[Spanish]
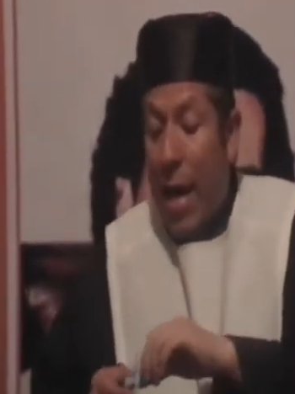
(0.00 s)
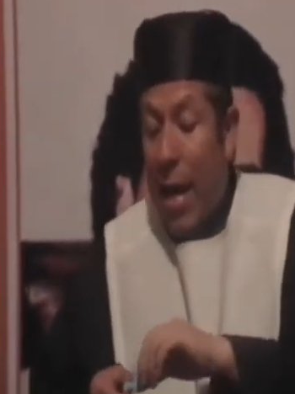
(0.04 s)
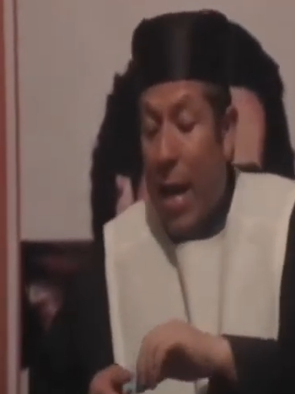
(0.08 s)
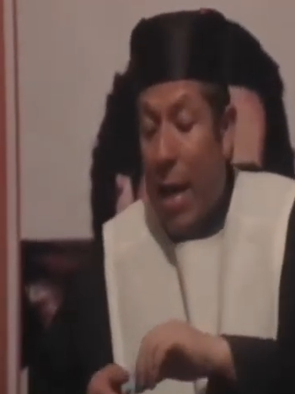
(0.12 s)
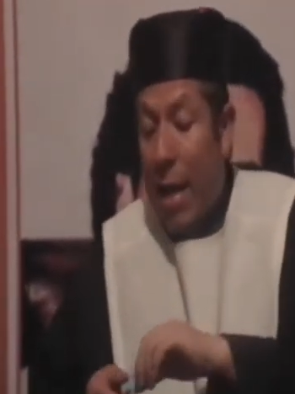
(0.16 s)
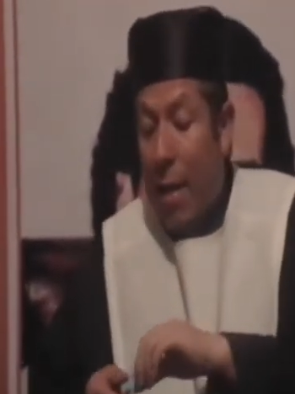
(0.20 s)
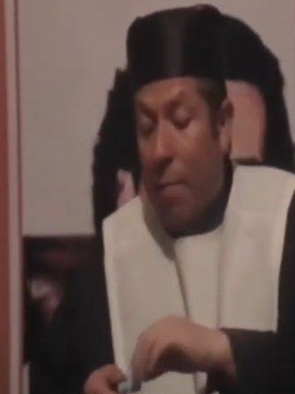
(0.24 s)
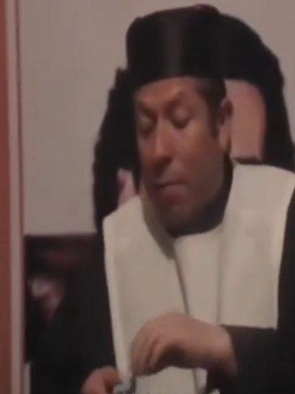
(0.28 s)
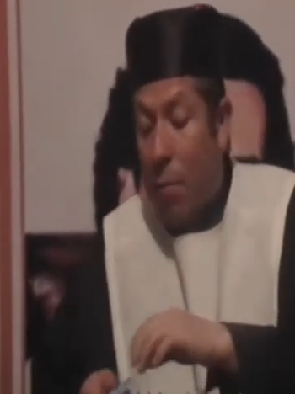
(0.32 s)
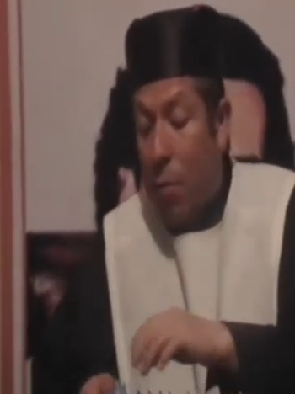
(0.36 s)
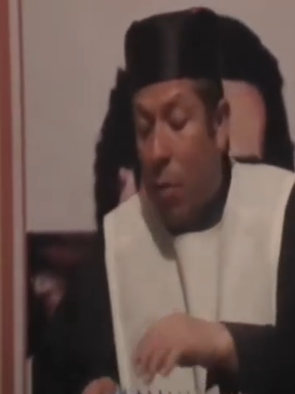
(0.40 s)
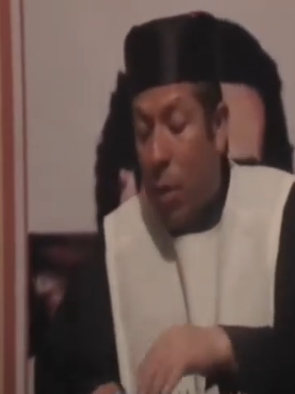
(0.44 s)

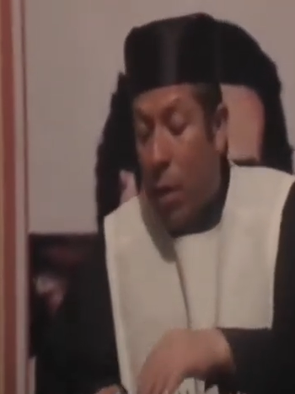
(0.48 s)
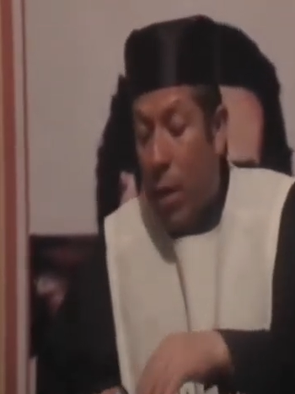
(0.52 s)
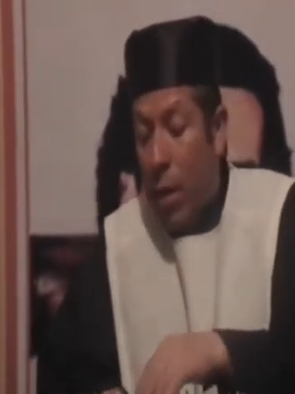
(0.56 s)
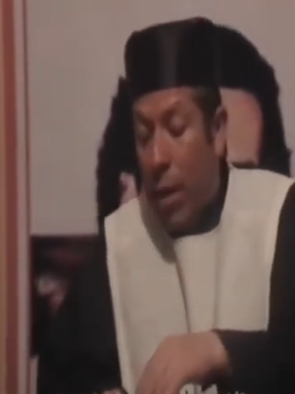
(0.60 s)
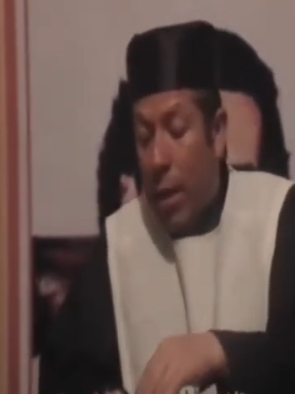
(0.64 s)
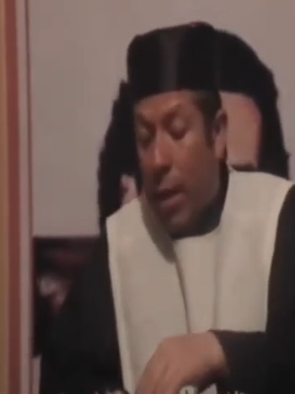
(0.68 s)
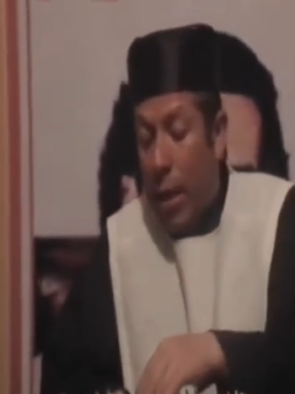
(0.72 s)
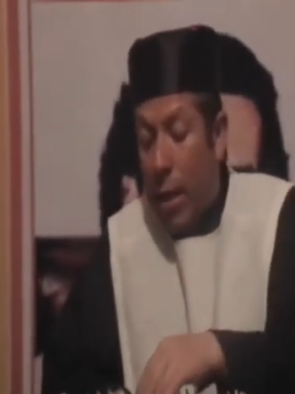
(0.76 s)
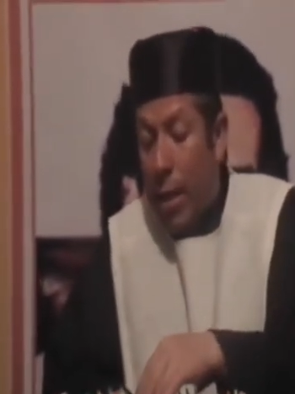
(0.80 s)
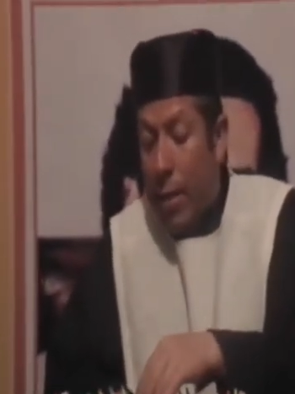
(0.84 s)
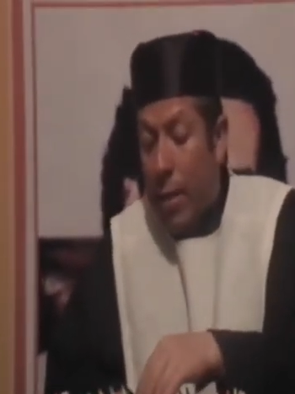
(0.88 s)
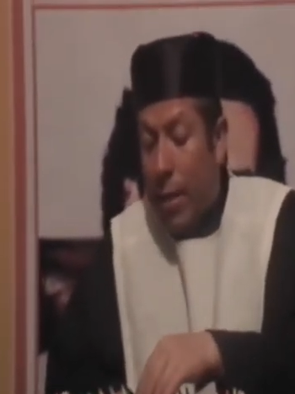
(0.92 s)

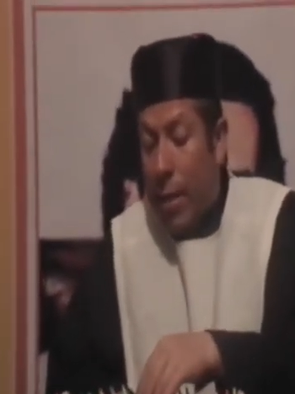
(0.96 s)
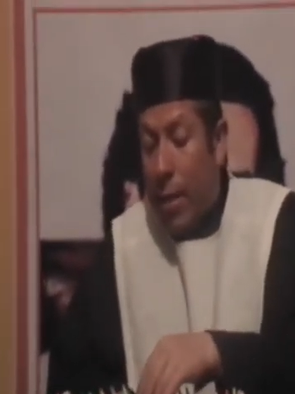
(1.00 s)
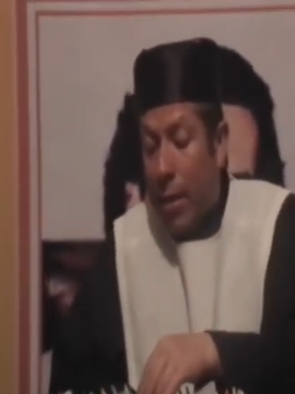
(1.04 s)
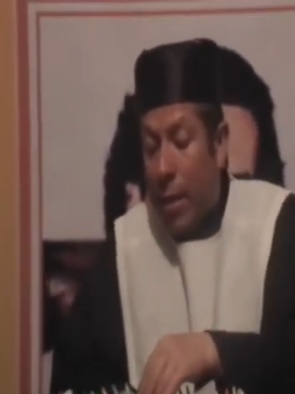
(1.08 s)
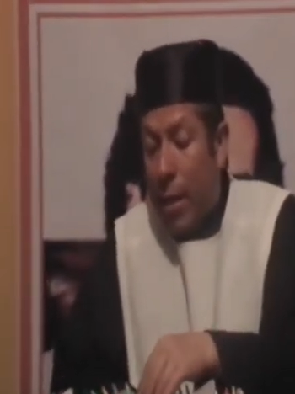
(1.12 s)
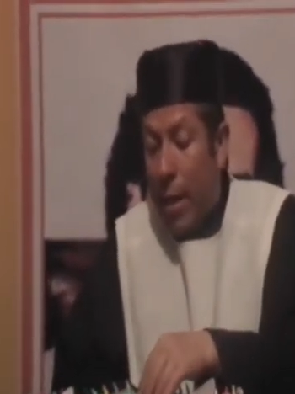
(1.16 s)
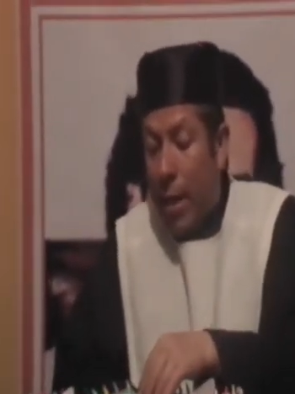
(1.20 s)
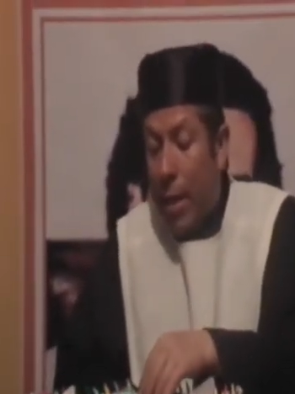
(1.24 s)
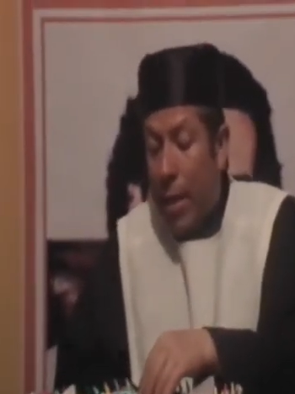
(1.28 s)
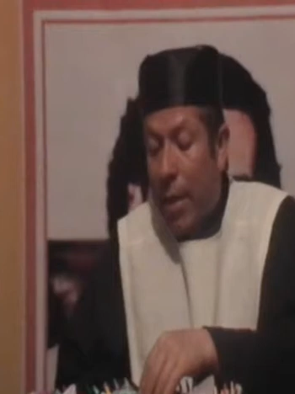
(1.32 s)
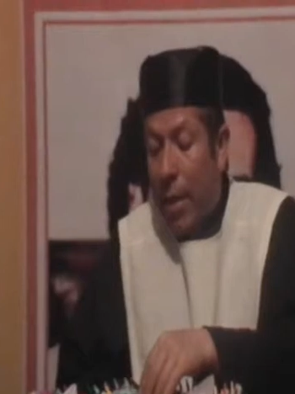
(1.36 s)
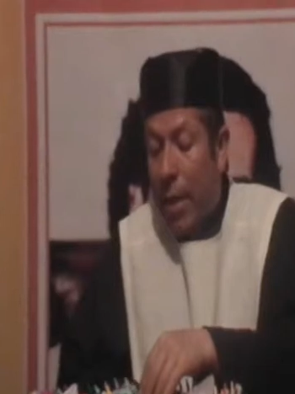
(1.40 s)
armonía, esa
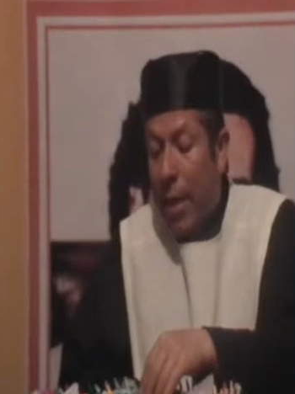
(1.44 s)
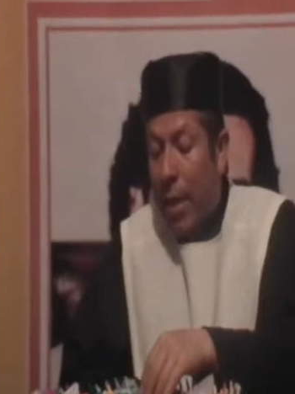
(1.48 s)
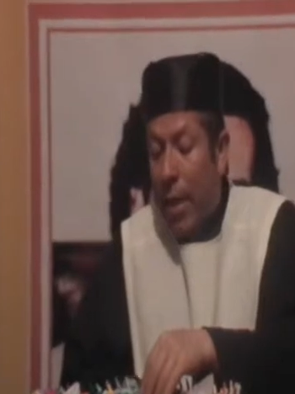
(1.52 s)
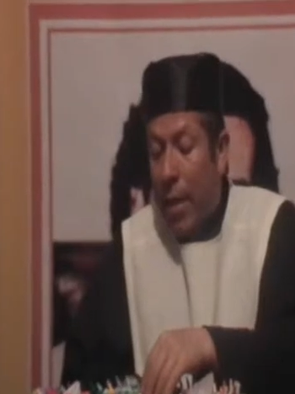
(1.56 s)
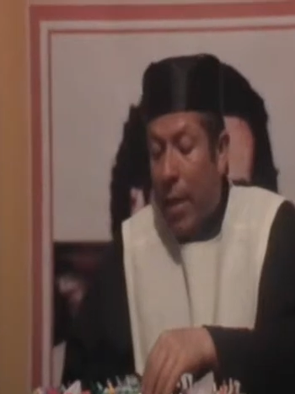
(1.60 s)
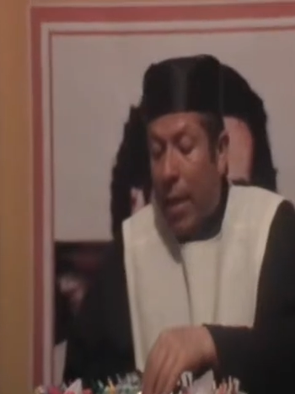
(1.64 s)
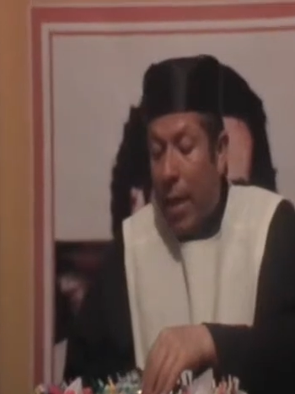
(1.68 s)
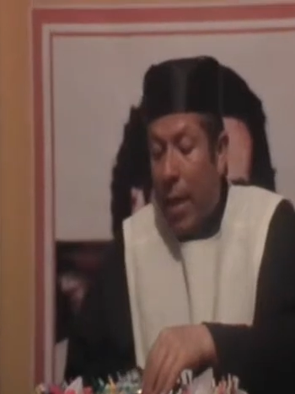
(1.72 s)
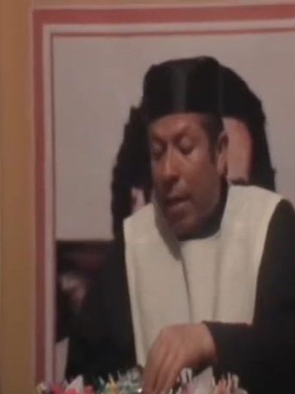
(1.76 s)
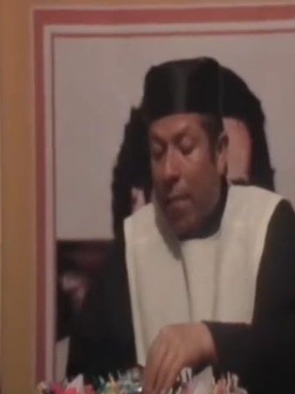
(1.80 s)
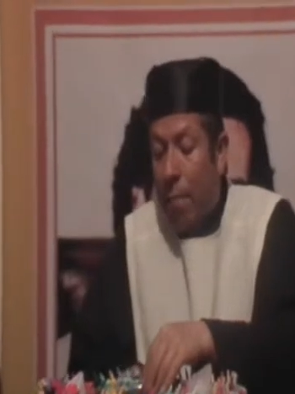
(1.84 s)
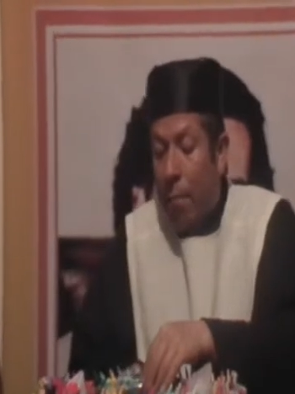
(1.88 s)

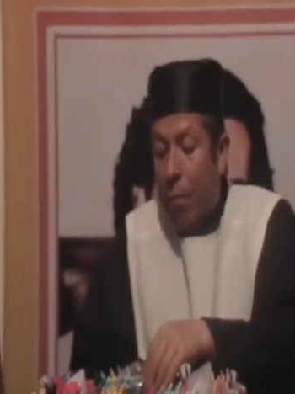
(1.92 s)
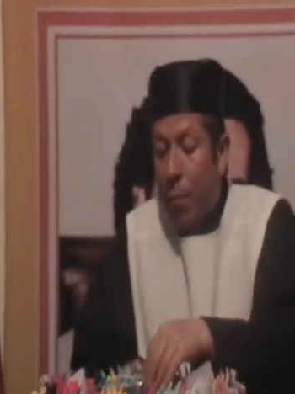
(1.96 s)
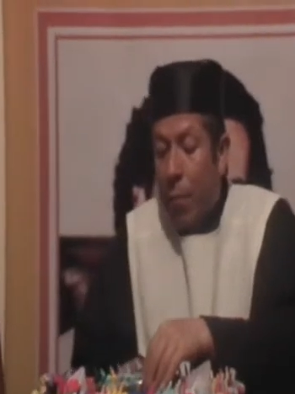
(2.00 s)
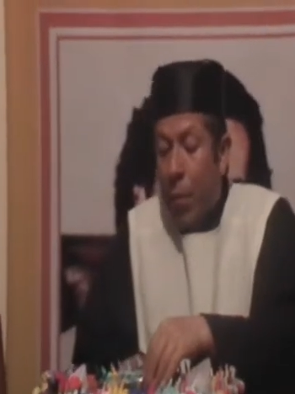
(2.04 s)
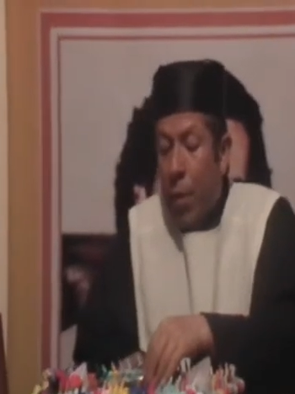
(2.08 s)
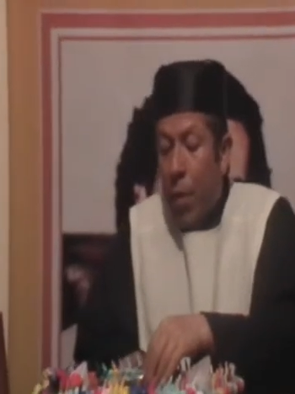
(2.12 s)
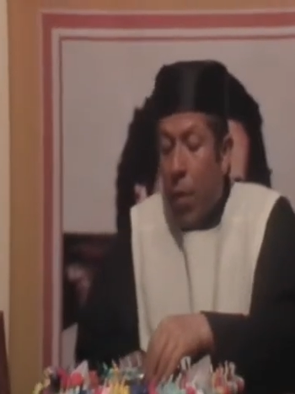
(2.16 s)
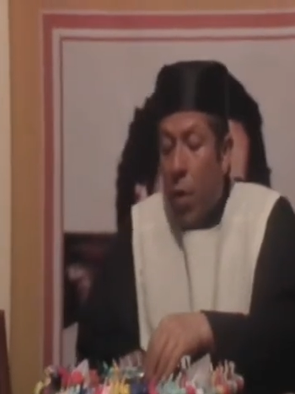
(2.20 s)
tranquilidad.